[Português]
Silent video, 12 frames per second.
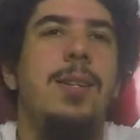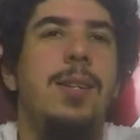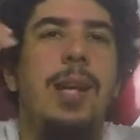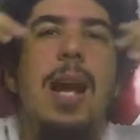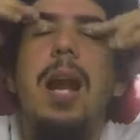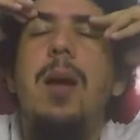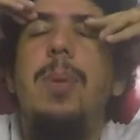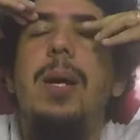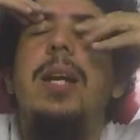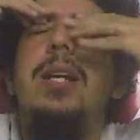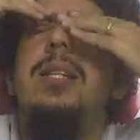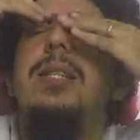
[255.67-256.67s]
Caramba,
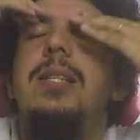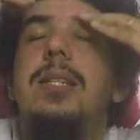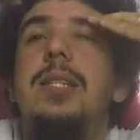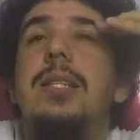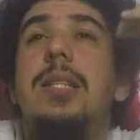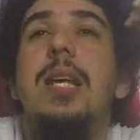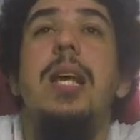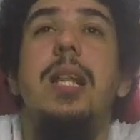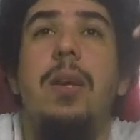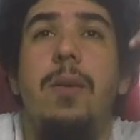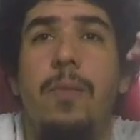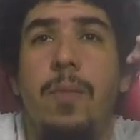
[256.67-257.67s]
que
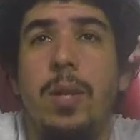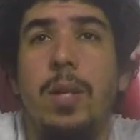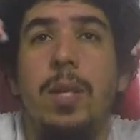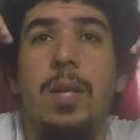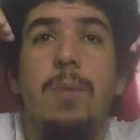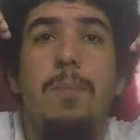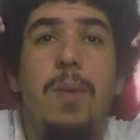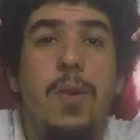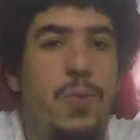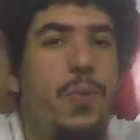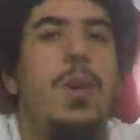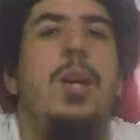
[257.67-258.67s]
cena
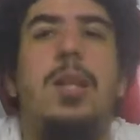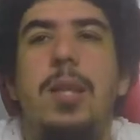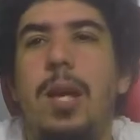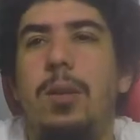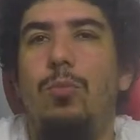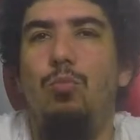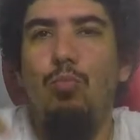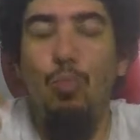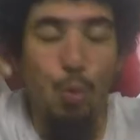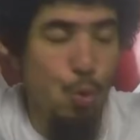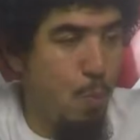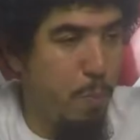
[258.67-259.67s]
perfeita,
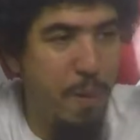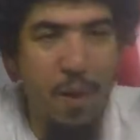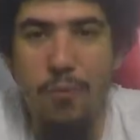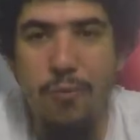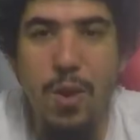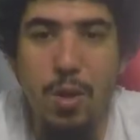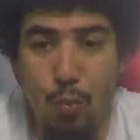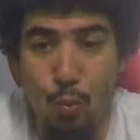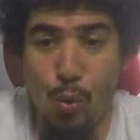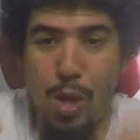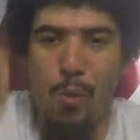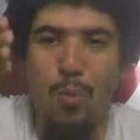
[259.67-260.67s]
tudo perfeito,
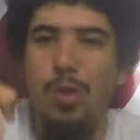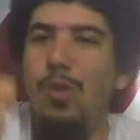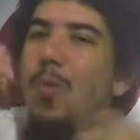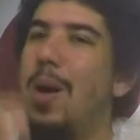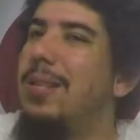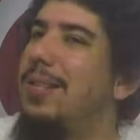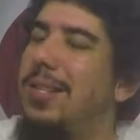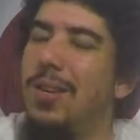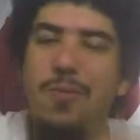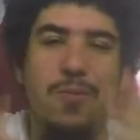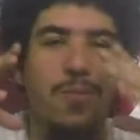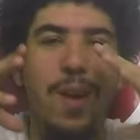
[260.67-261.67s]
toda a
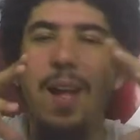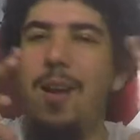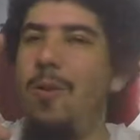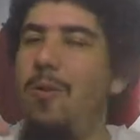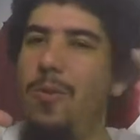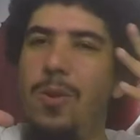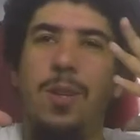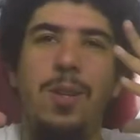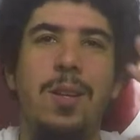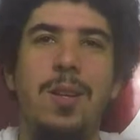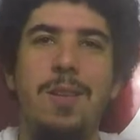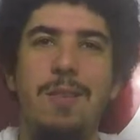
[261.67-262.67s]
continuação, velho.
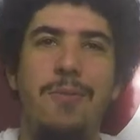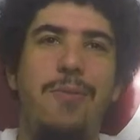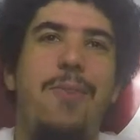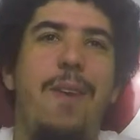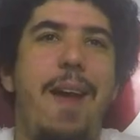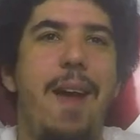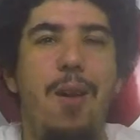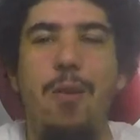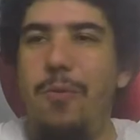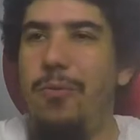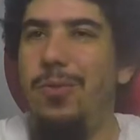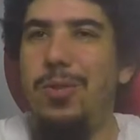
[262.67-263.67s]

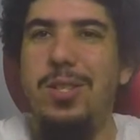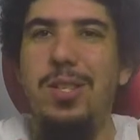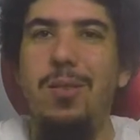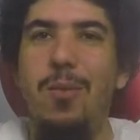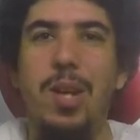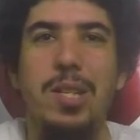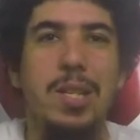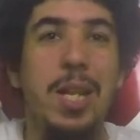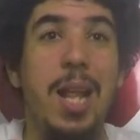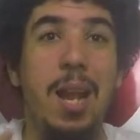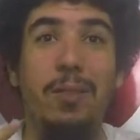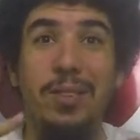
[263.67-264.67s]
Velho, você tem uma
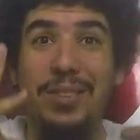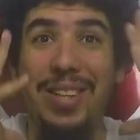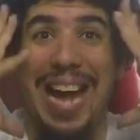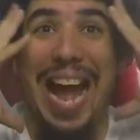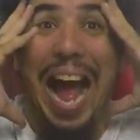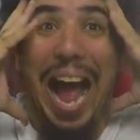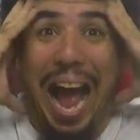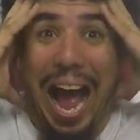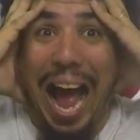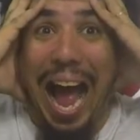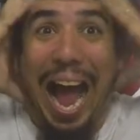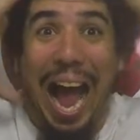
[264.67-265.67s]
cena lá que você vai.
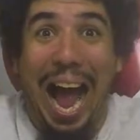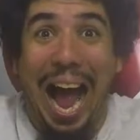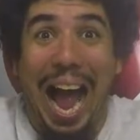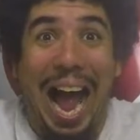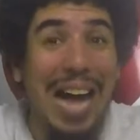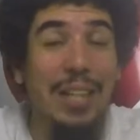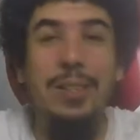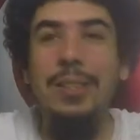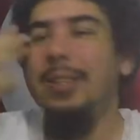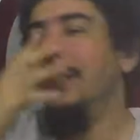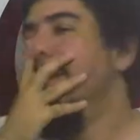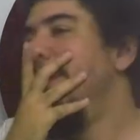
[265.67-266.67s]

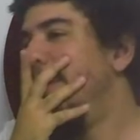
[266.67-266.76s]
Ah!